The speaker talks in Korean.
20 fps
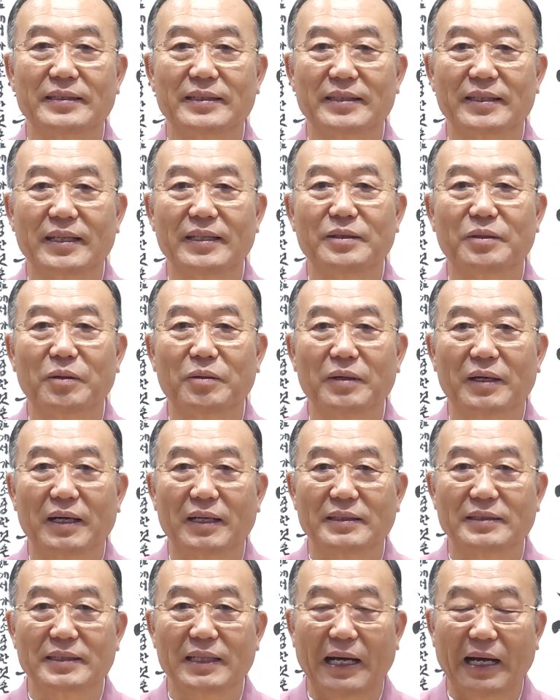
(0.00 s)
어떻게
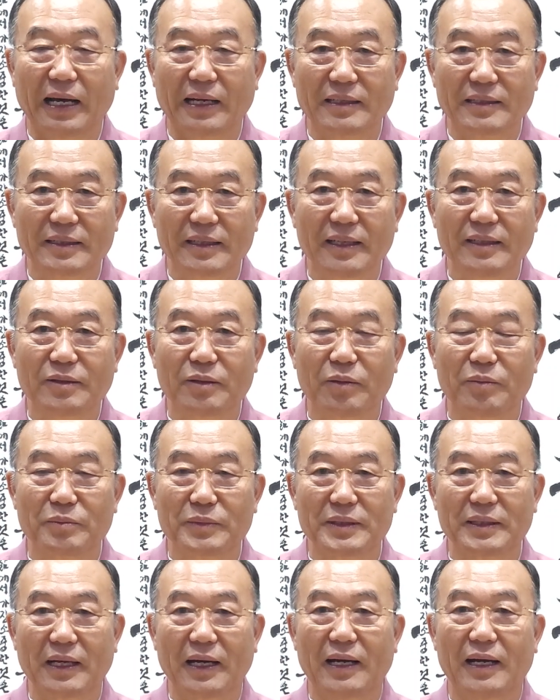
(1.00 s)
돌아가는지 아는 게
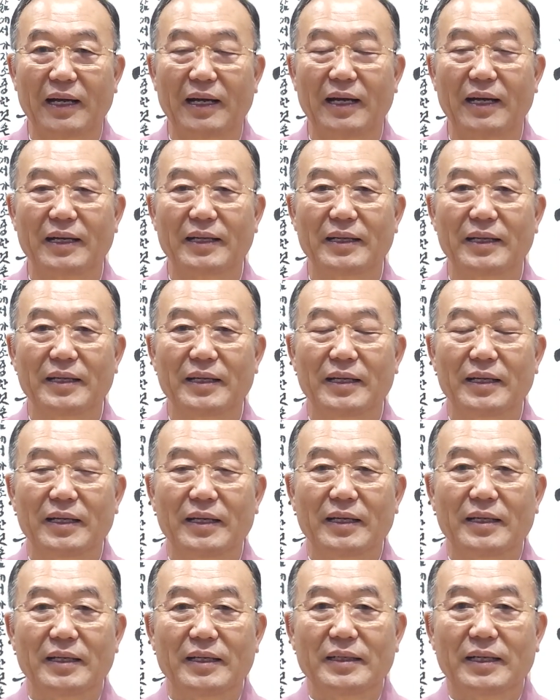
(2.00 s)
돕니다.
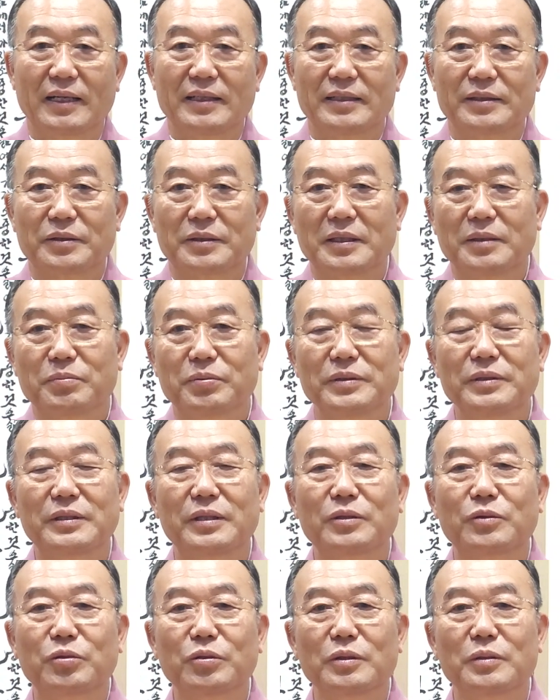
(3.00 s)
덕분
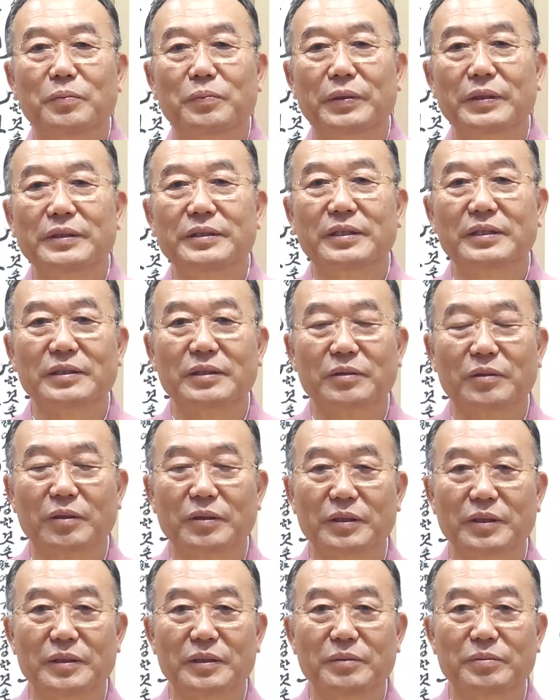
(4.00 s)
스쿨
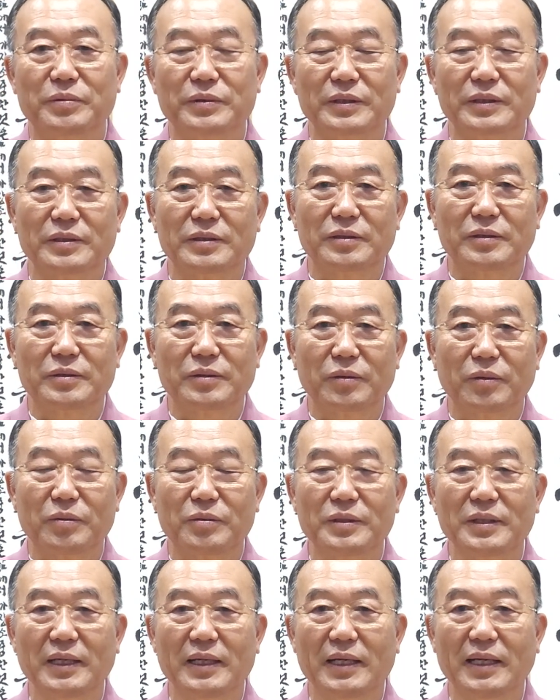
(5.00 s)
버전으로 여러분이
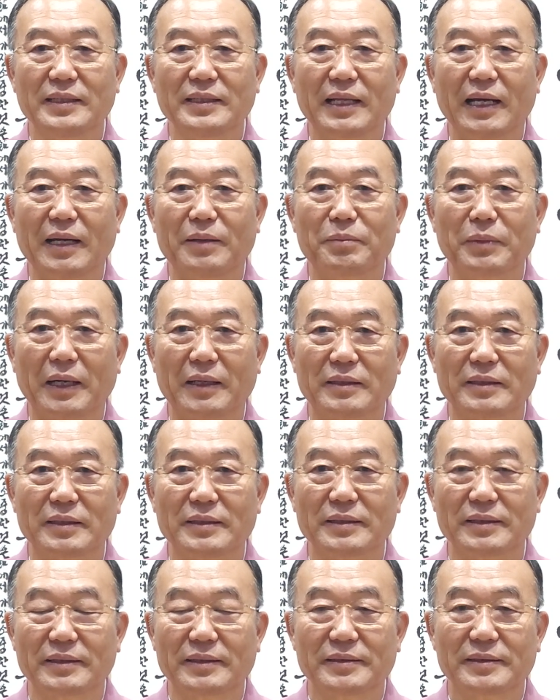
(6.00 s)
도를 행한다
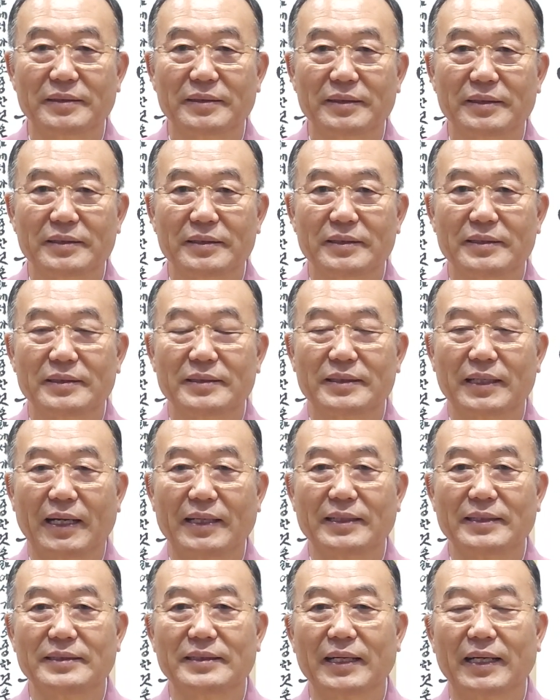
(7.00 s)
말은
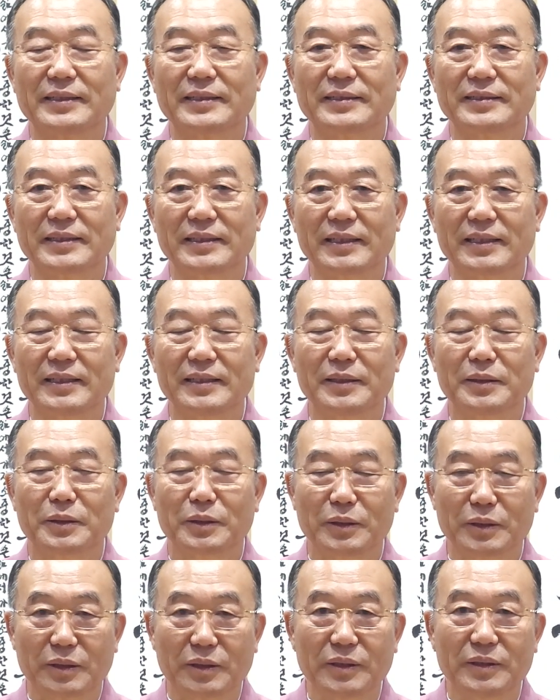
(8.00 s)
자기 자신이
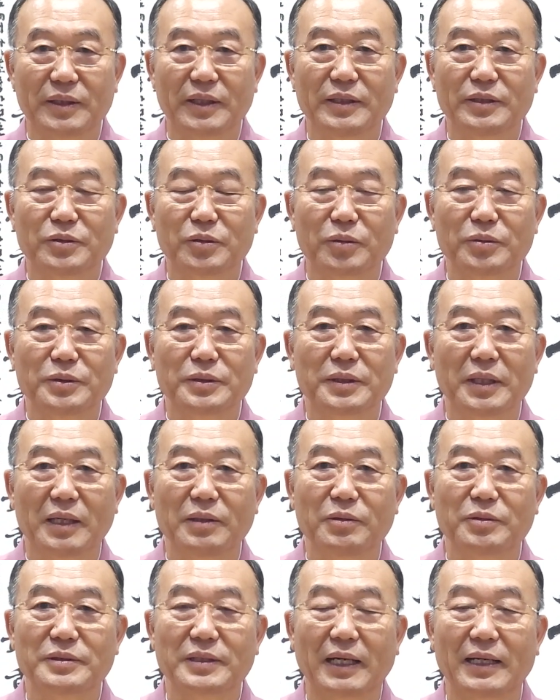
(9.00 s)
어떻게
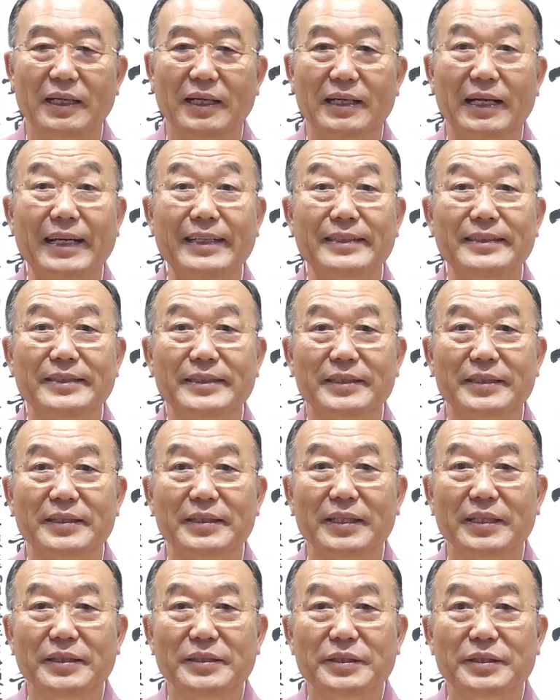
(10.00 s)
존재하고 살아가는지를
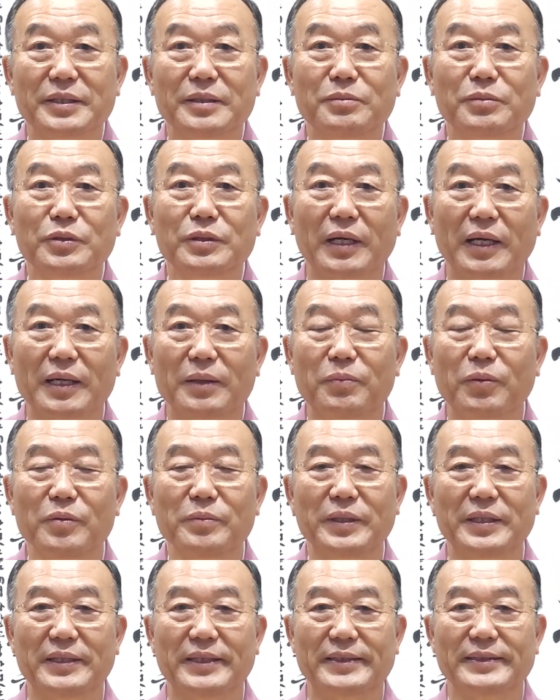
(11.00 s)
질문해
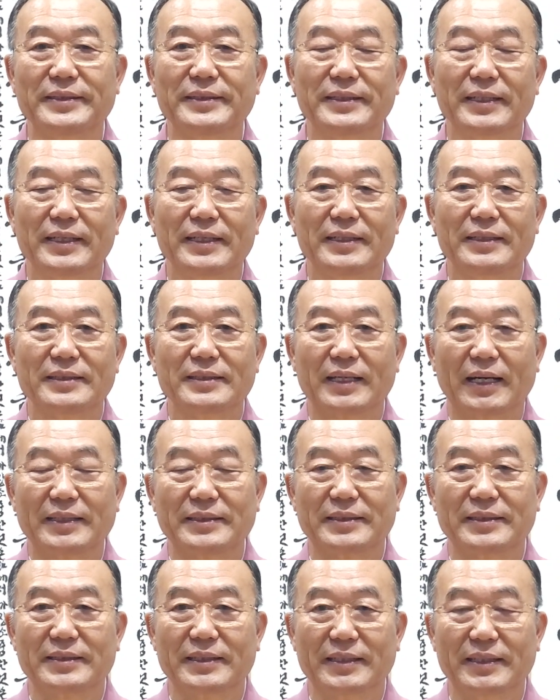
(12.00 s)
보면
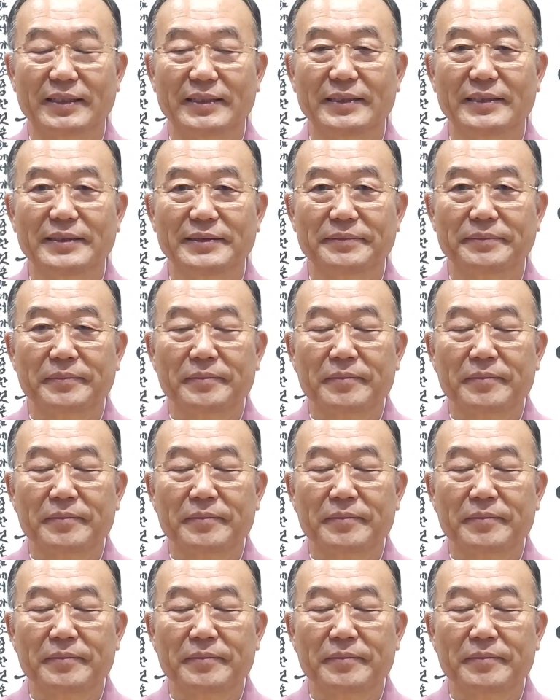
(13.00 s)
자신은